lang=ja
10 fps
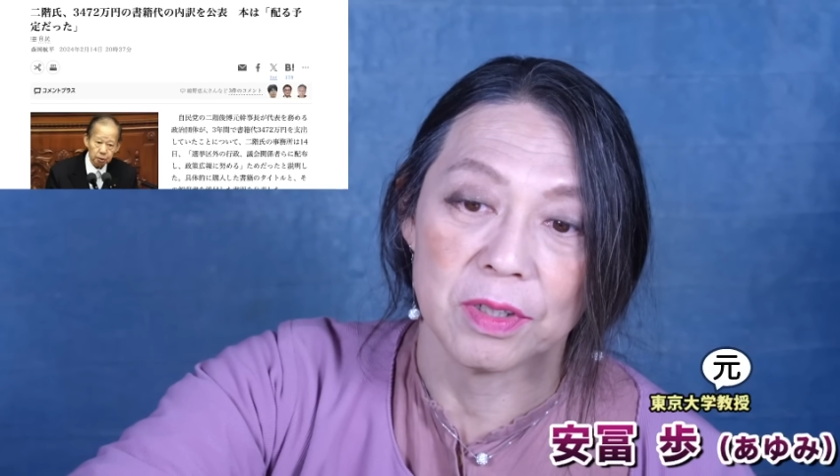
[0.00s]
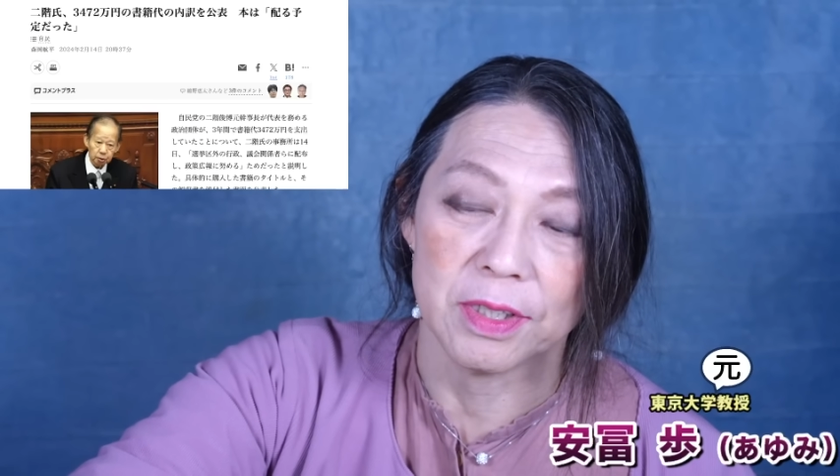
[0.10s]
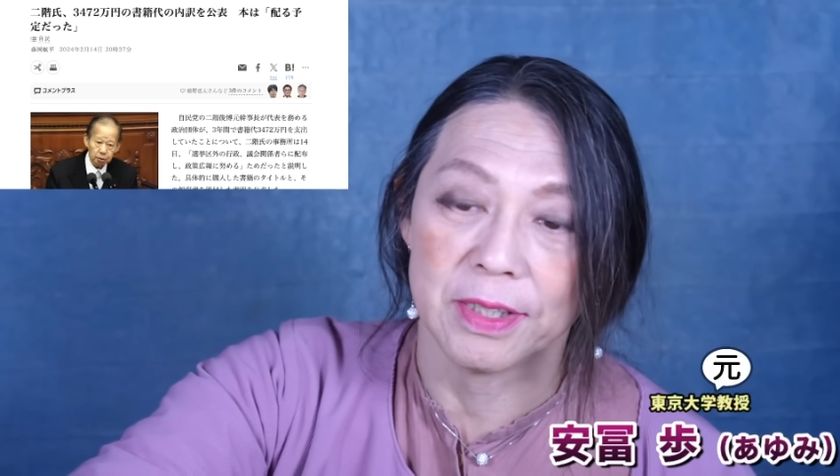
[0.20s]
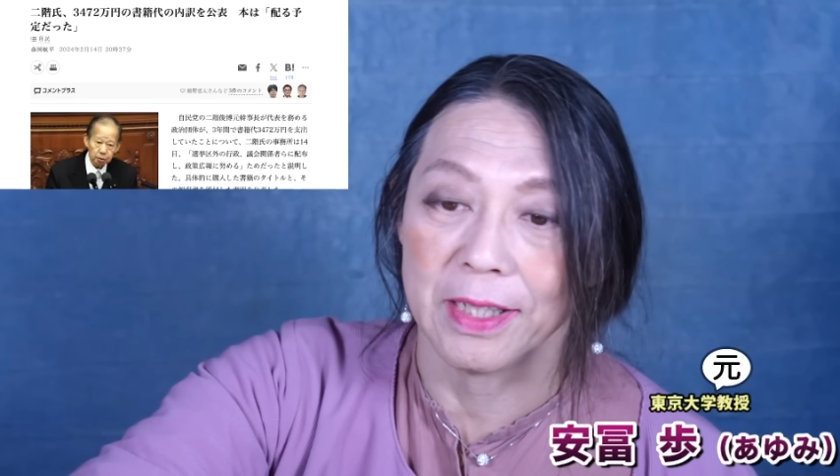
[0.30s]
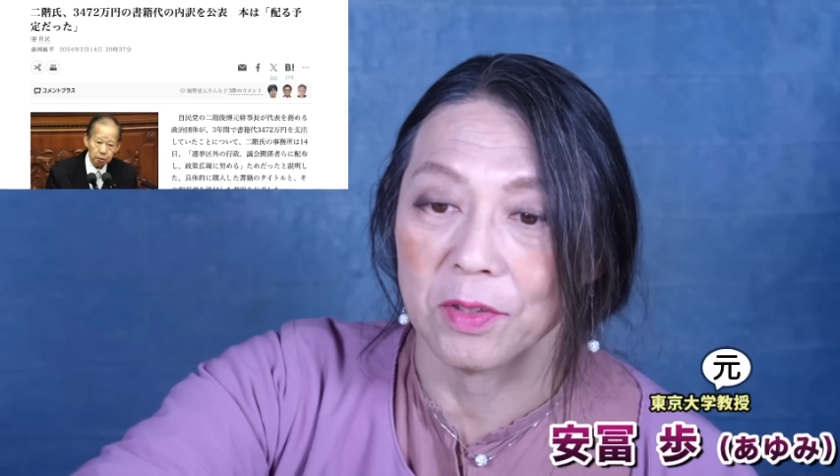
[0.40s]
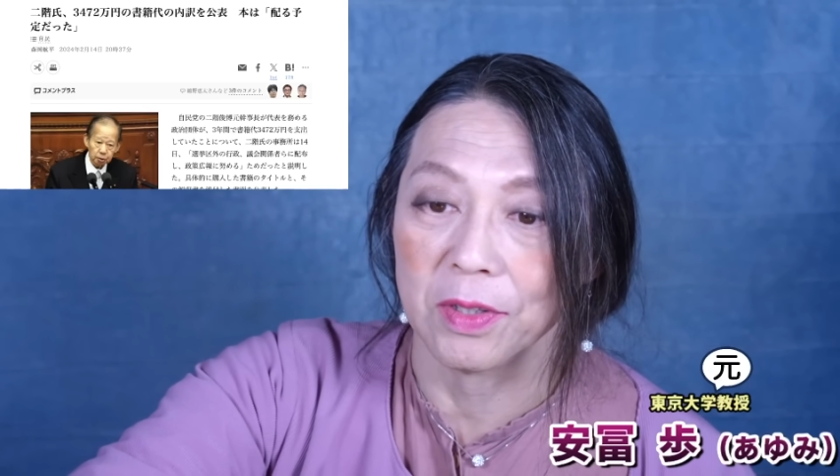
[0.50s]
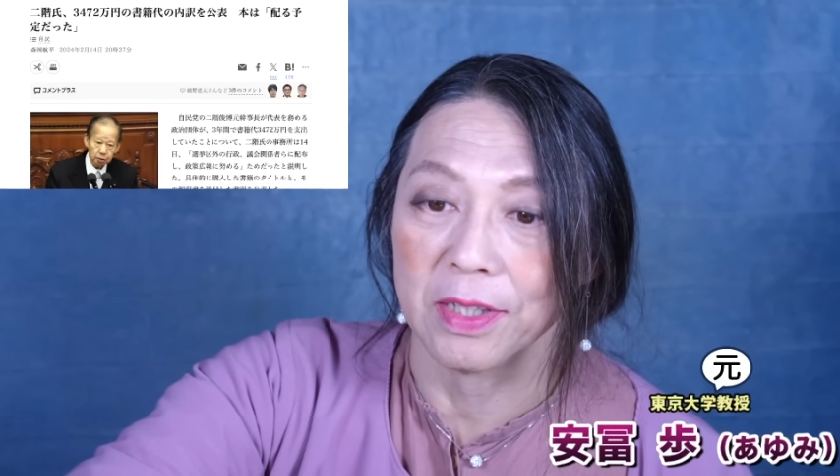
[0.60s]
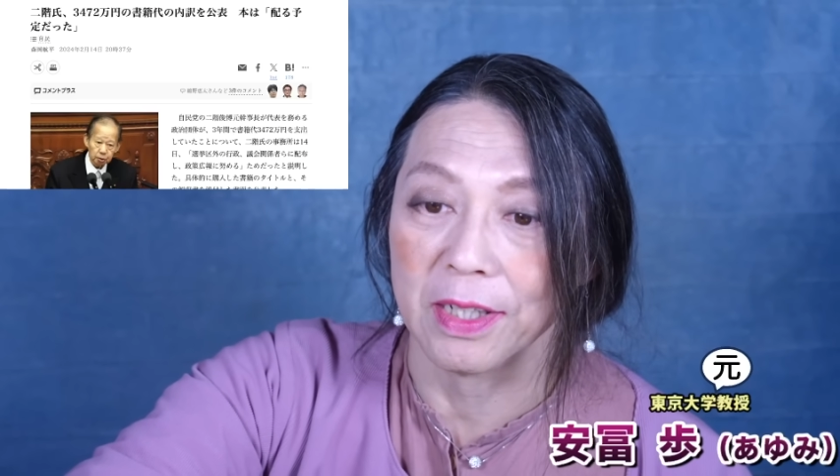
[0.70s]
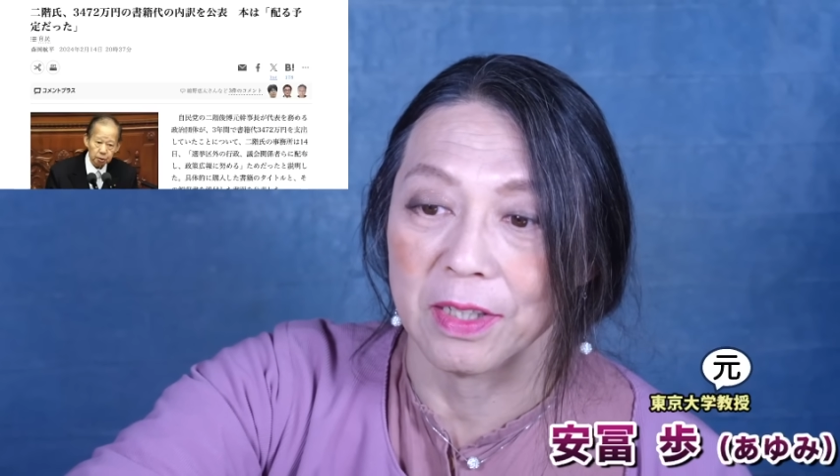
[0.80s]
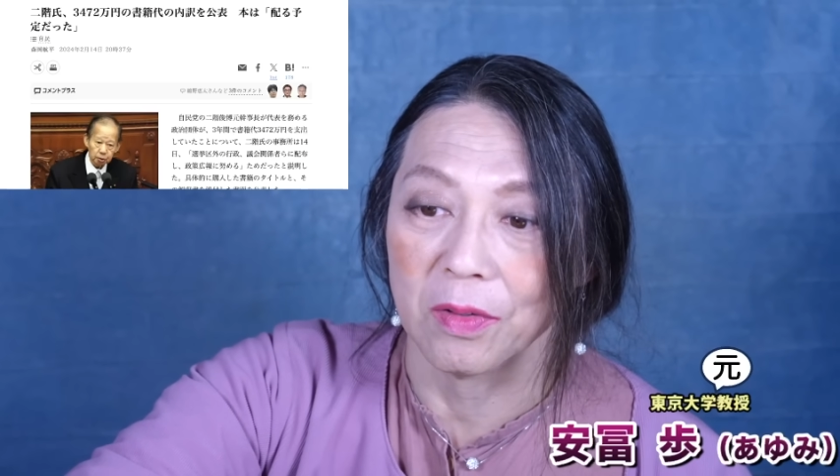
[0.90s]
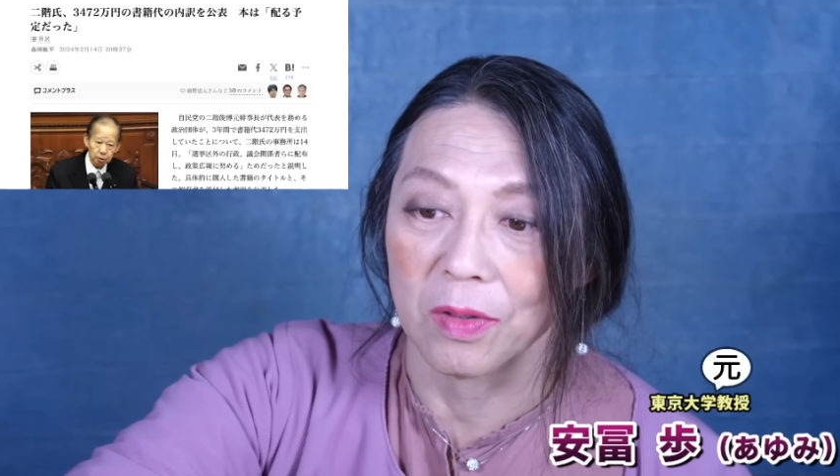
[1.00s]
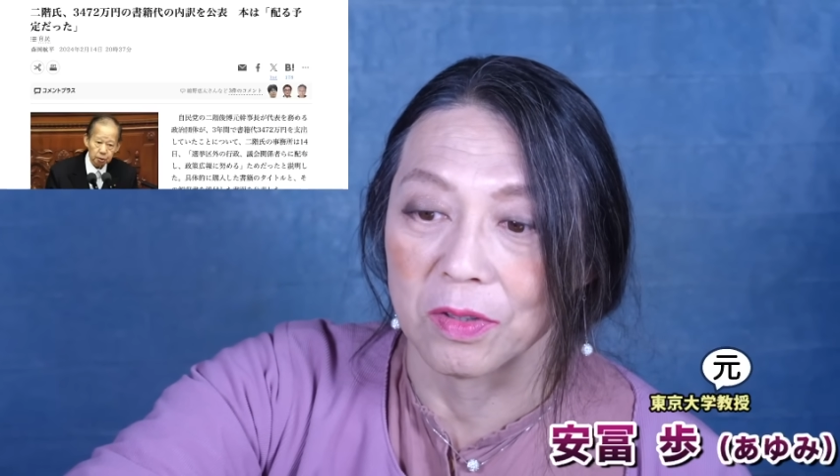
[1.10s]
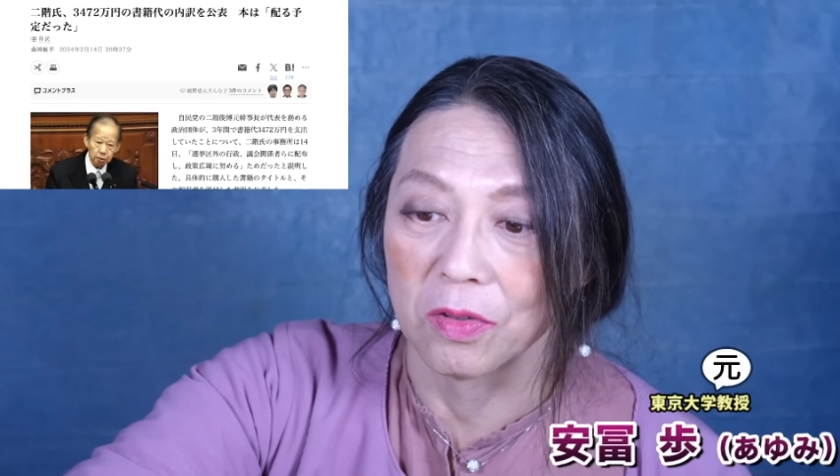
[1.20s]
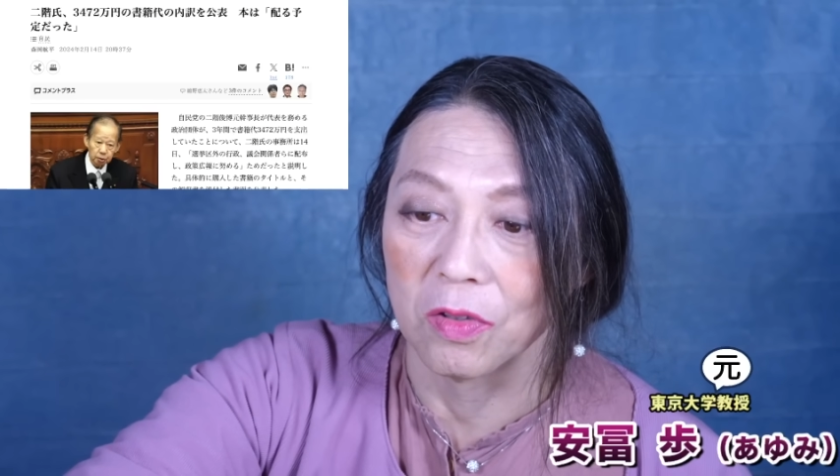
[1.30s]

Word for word: 言っていいのではないだろうか